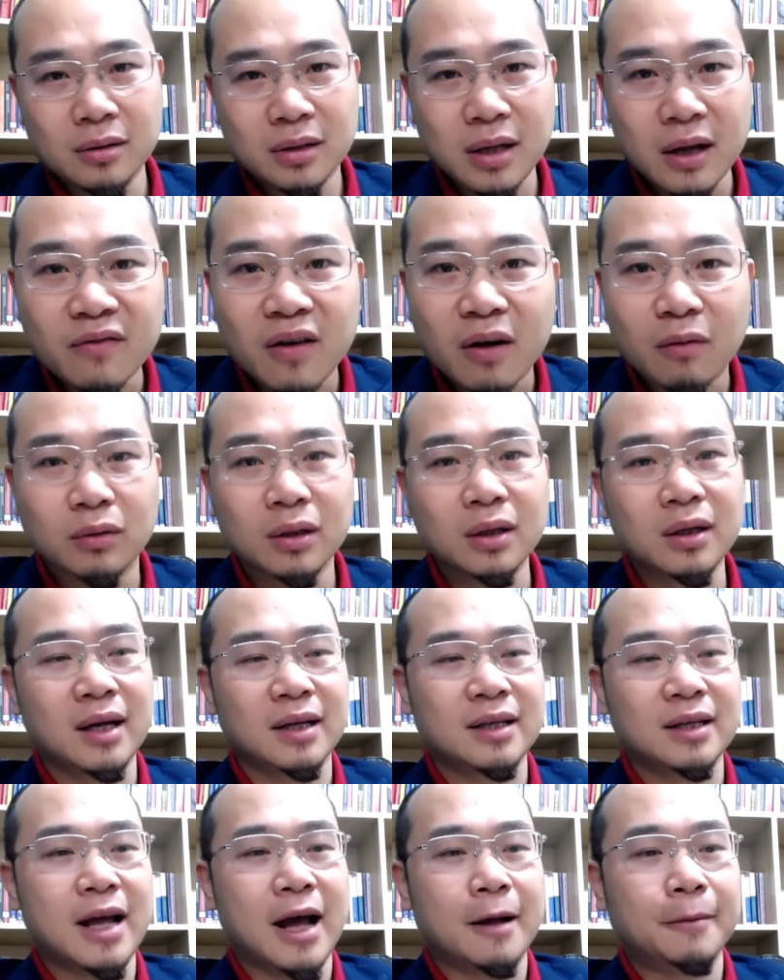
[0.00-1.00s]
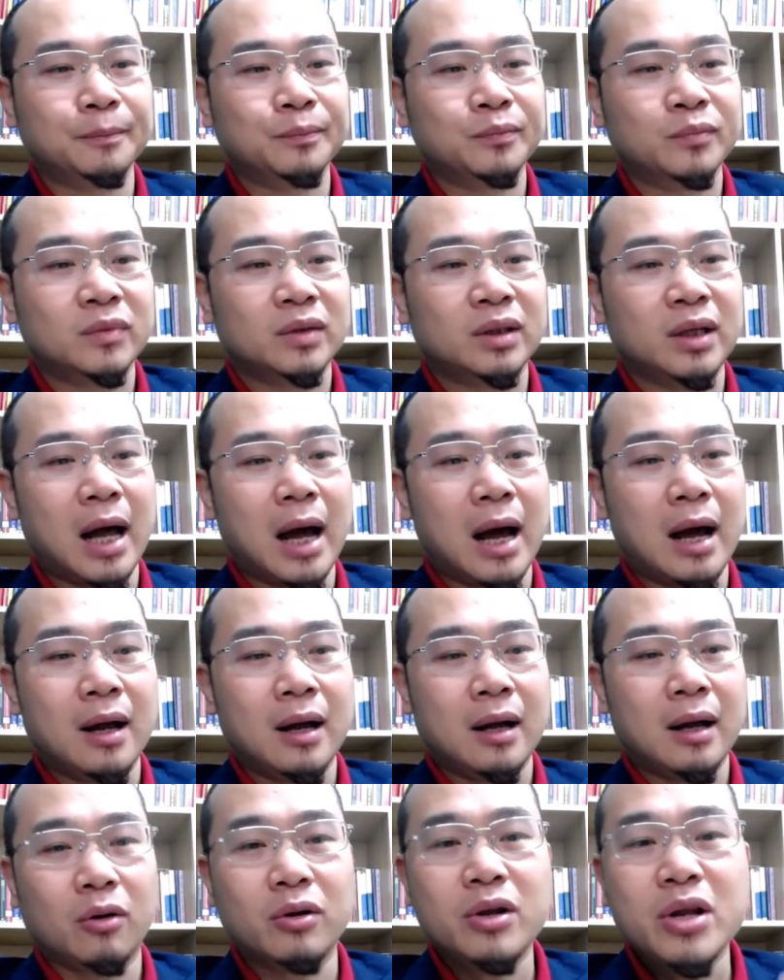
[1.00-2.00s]
Danh vọng tức là gì ạ? Là
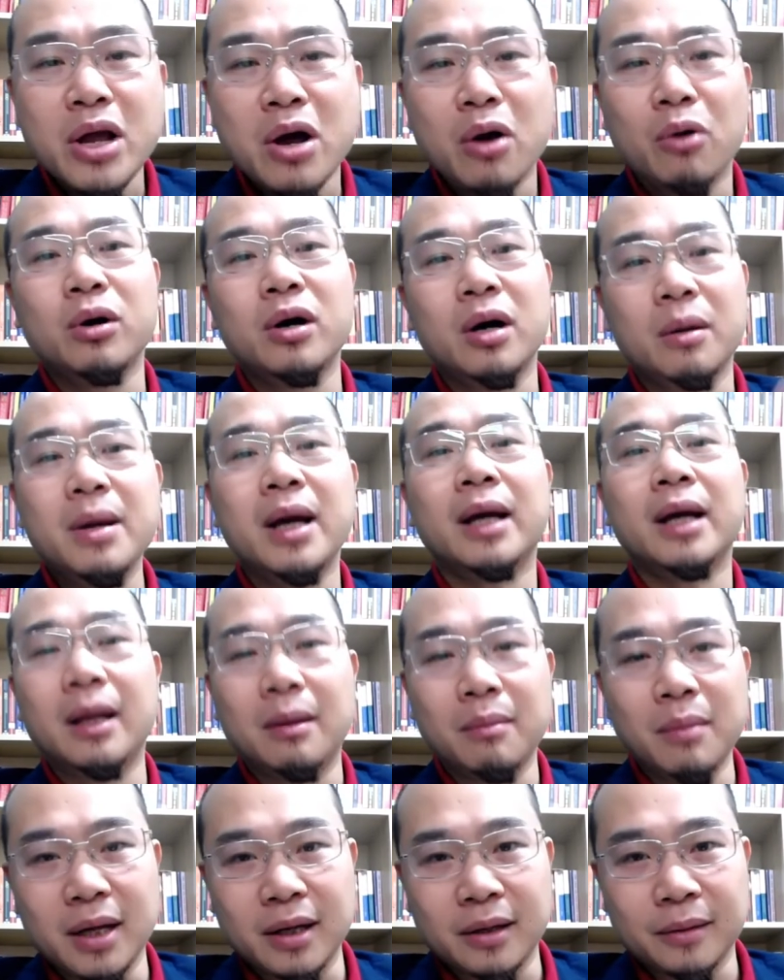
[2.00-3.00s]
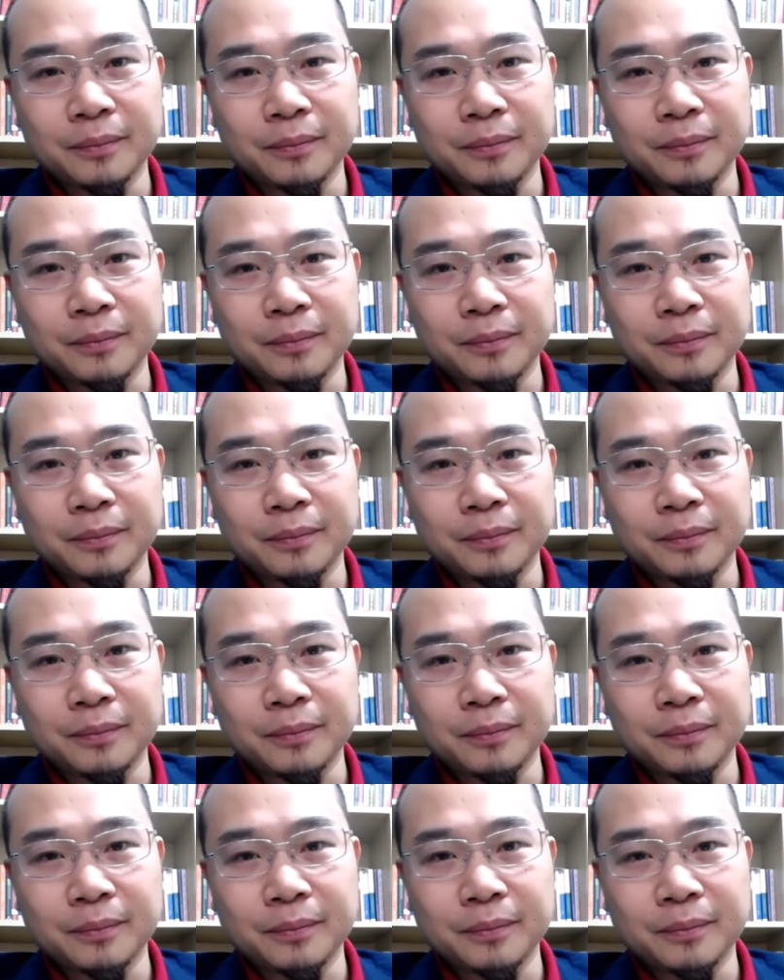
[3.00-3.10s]
có nhiều người biết đến mình,